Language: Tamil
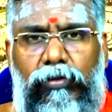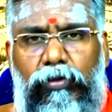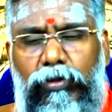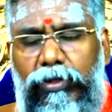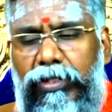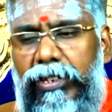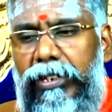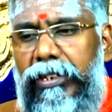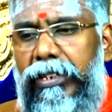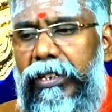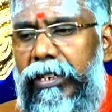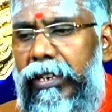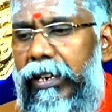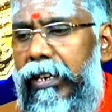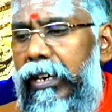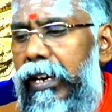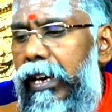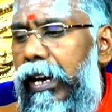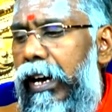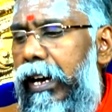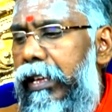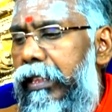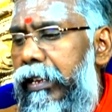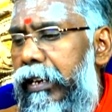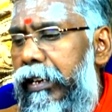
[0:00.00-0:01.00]
ஊற்றிட்டு
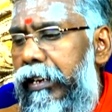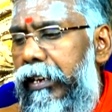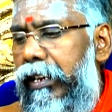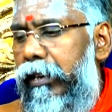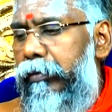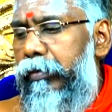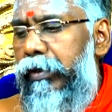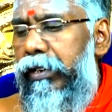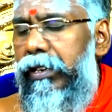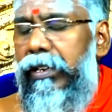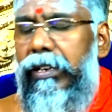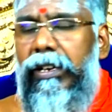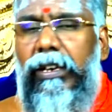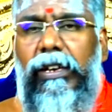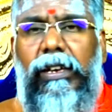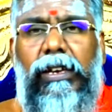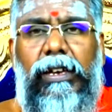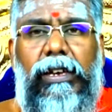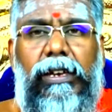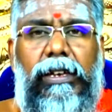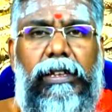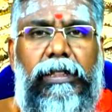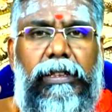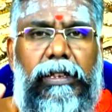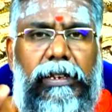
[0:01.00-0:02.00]
அதில் என்ன பண்ணுங்கள்
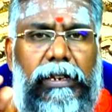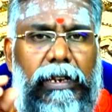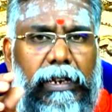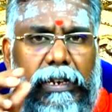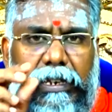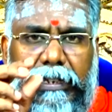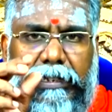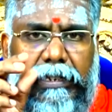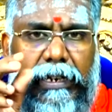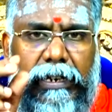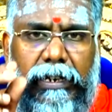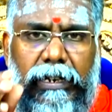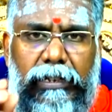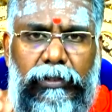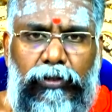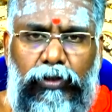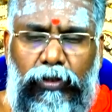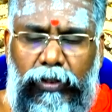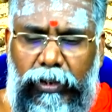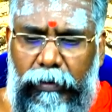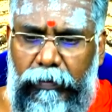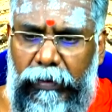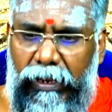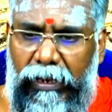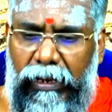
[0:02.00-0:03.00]
இந்த நெல்லி சக்கரை
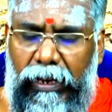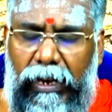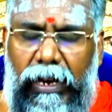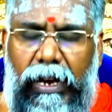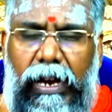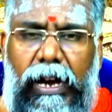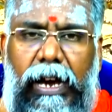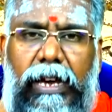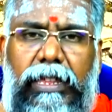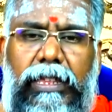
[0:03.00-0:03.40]
சொன்ன பாருங்கள்